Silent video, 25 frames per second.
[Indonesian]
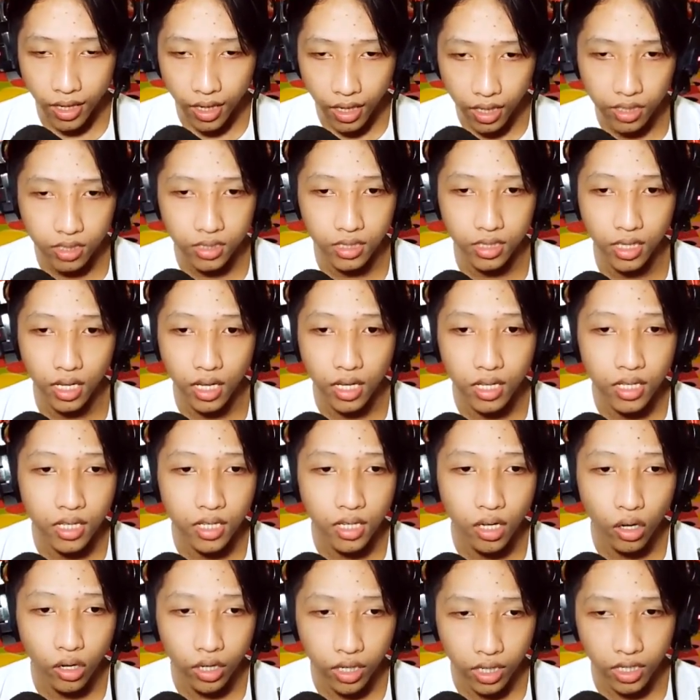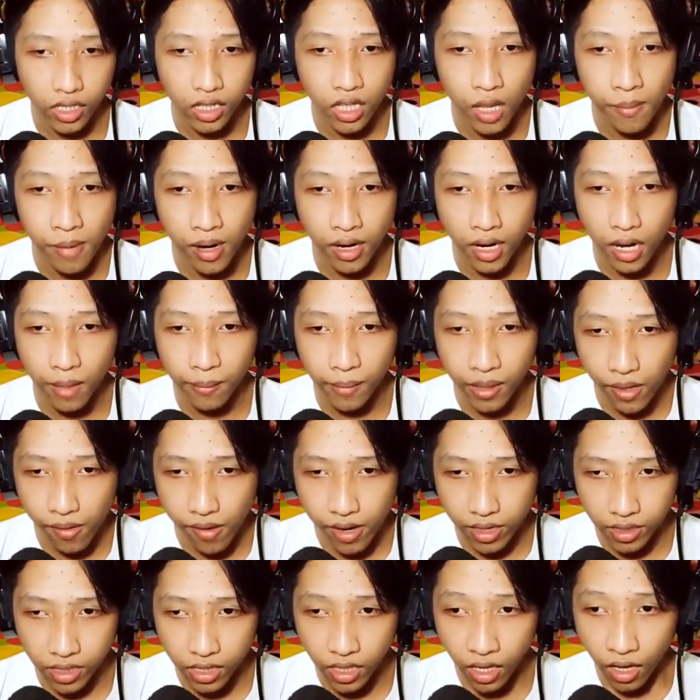es ya. Oke, kita bakal
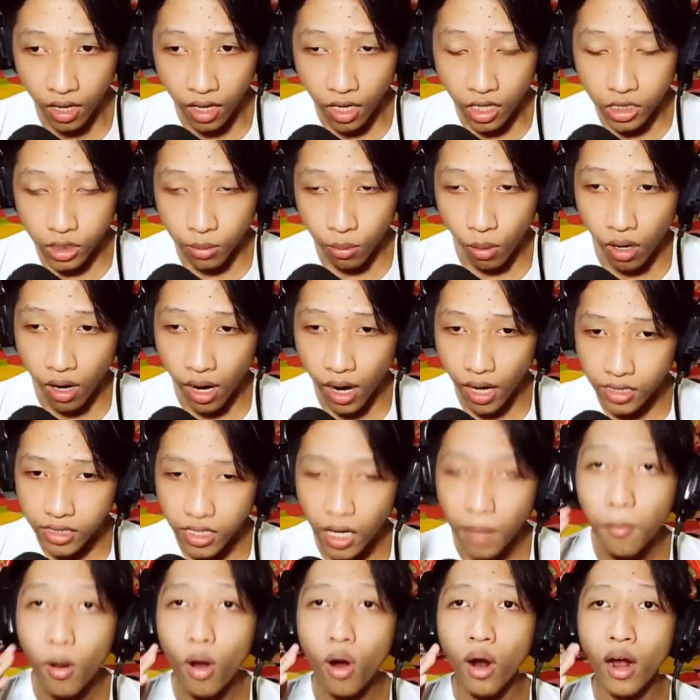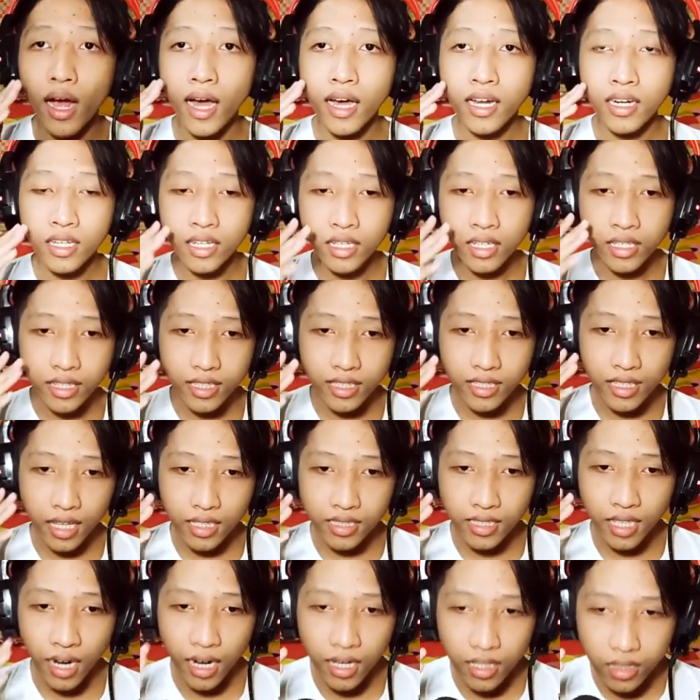melewati. Semoga aja bongkahan ini
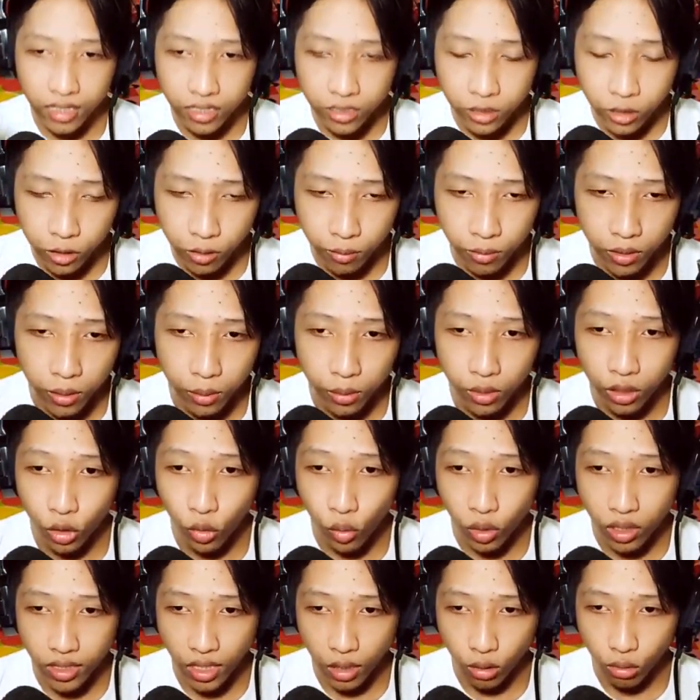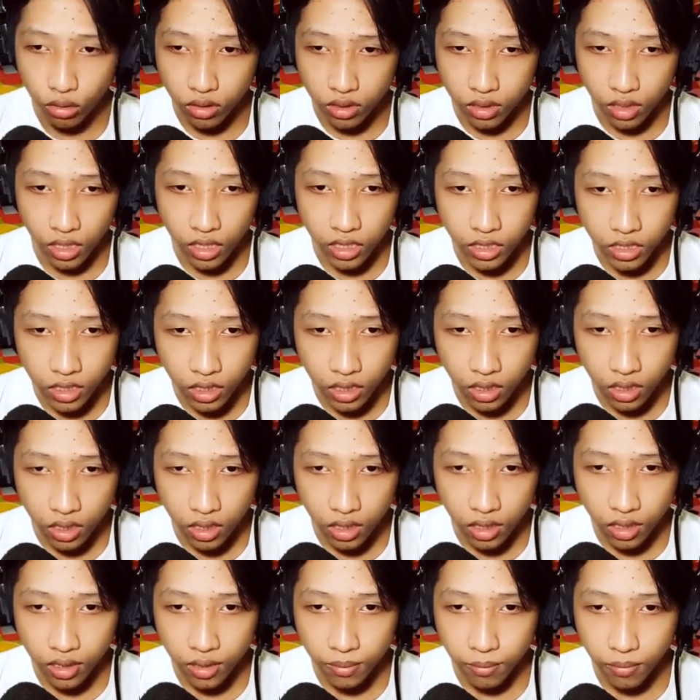tidak sangat licin, teman-teman. Yang gua takut licin
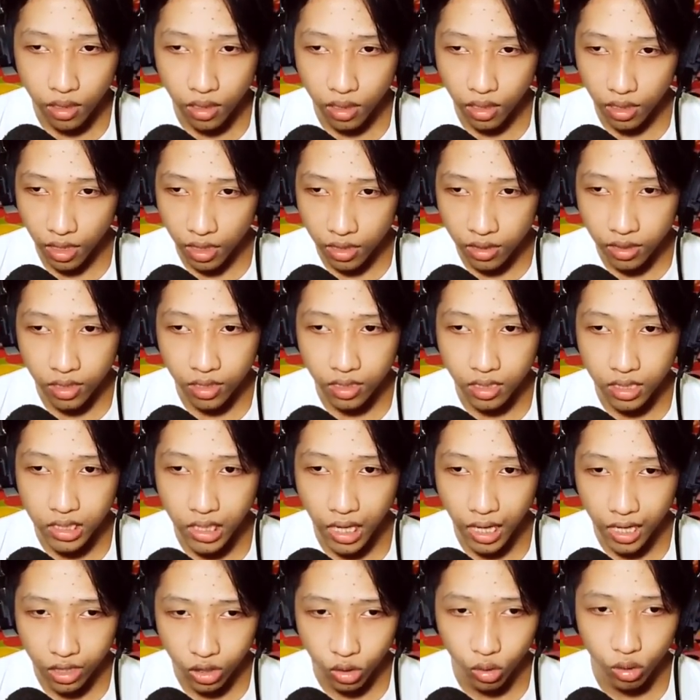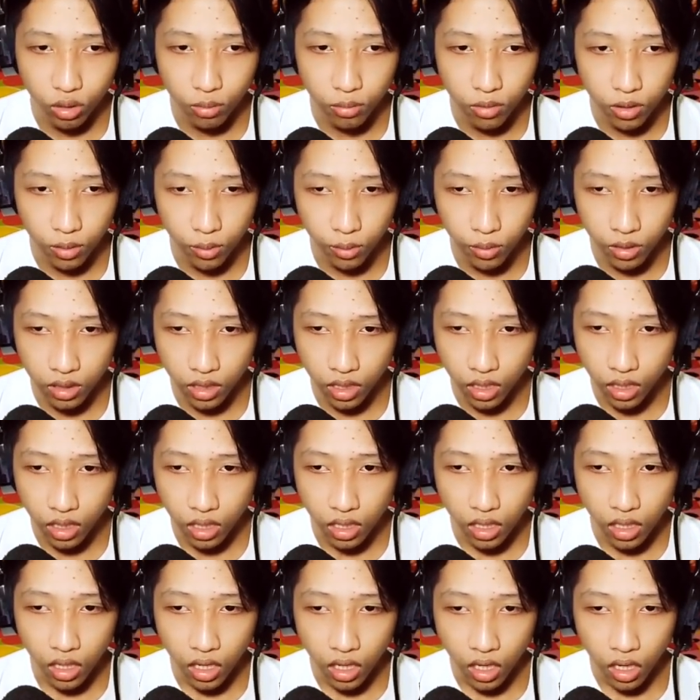nanti jatuh, teman-teman ya.
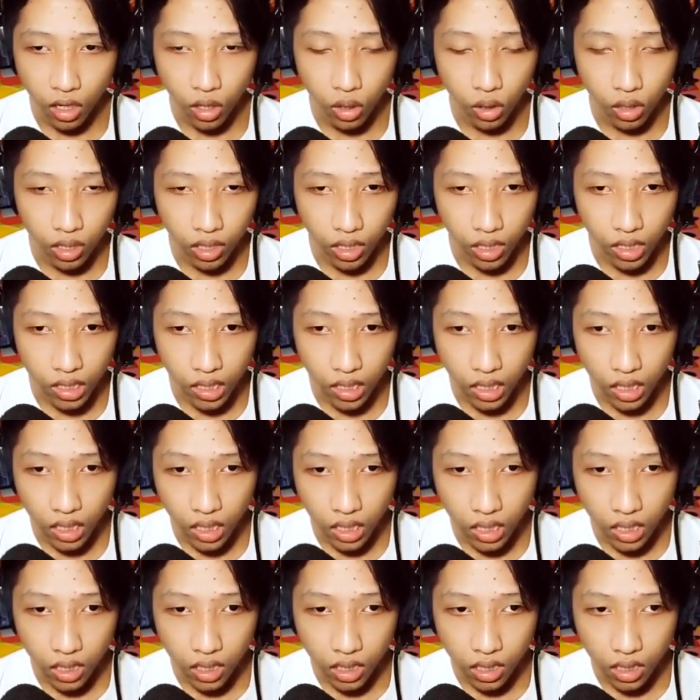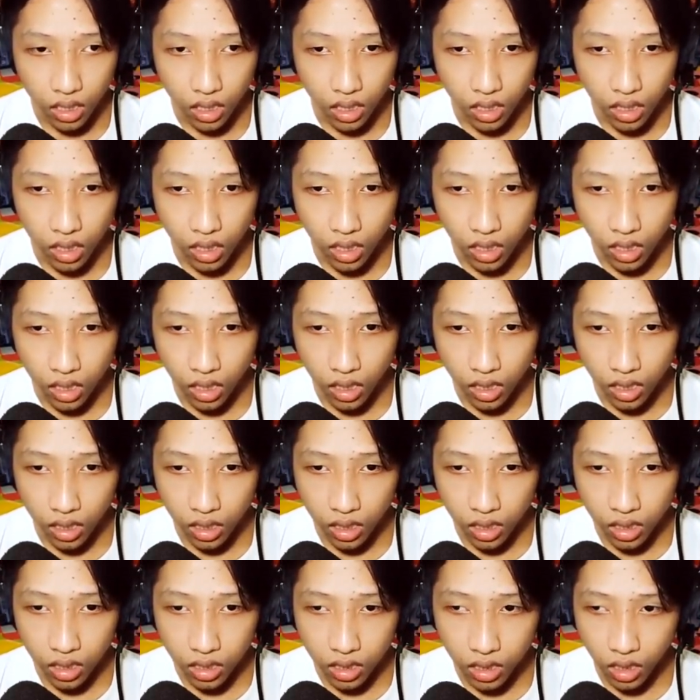Oke. uh,
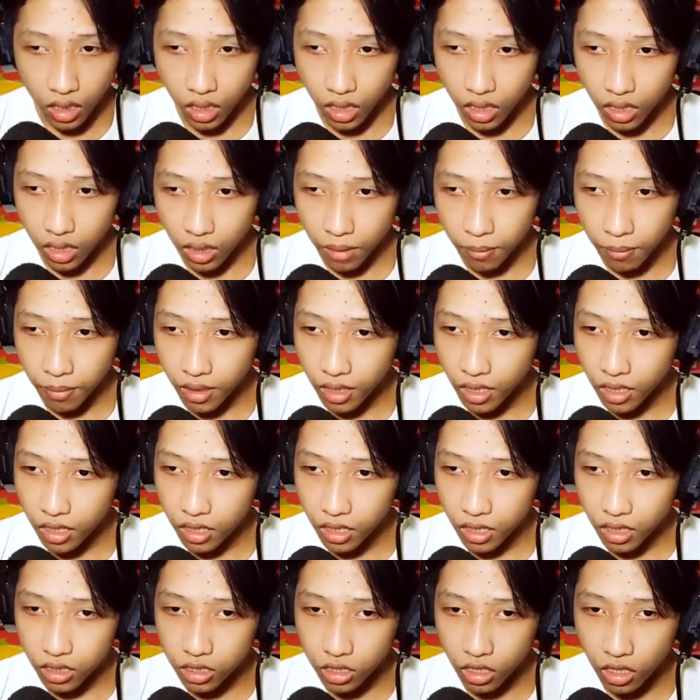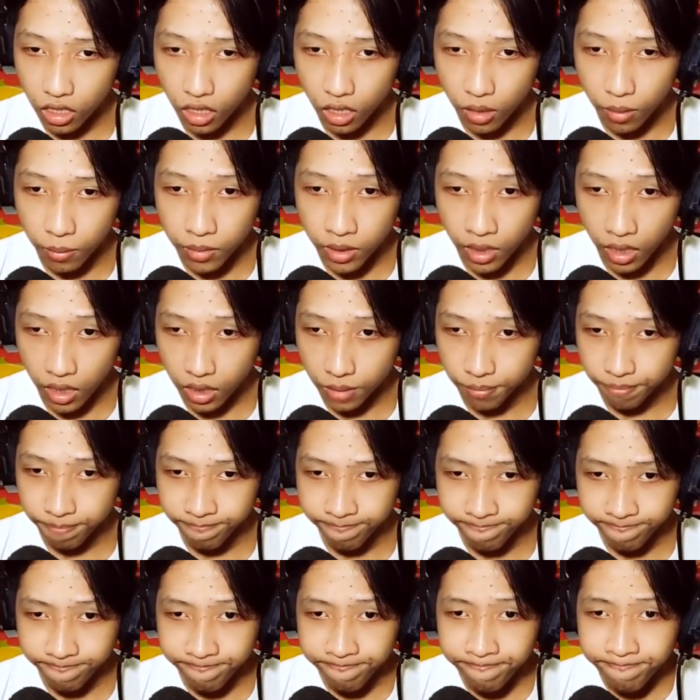kita kemana nih, guys ya? Bentar.
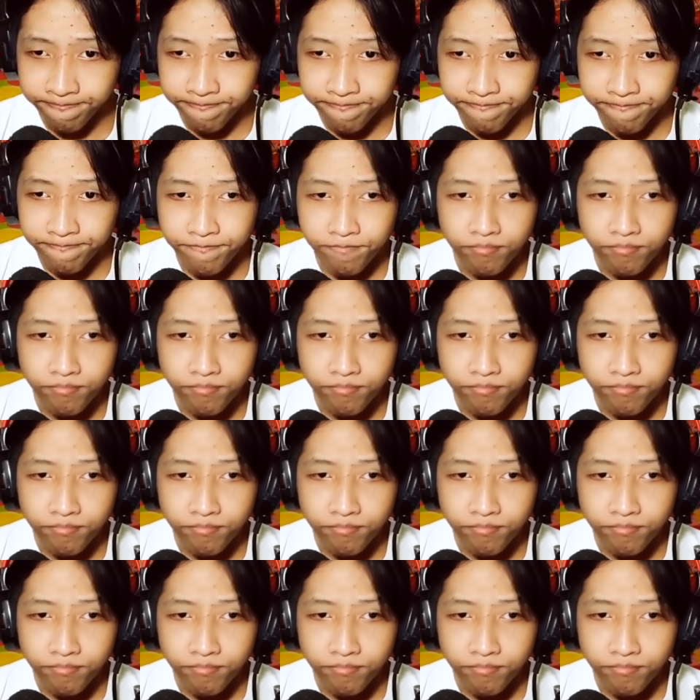Hmm,